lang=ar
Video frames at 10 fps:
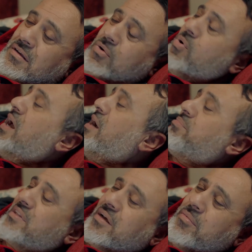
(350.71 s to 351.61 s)
كل حاجه
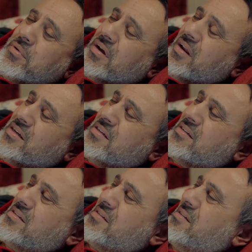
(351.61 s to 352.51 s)
بتتعمل من غير
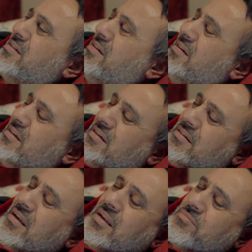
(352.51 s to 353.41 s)
احساس
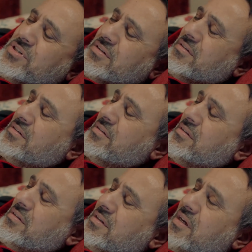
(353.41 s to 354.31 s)
يلا امشي
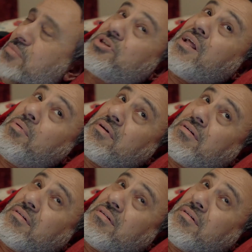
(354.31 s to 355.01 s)
امشي اطلع بره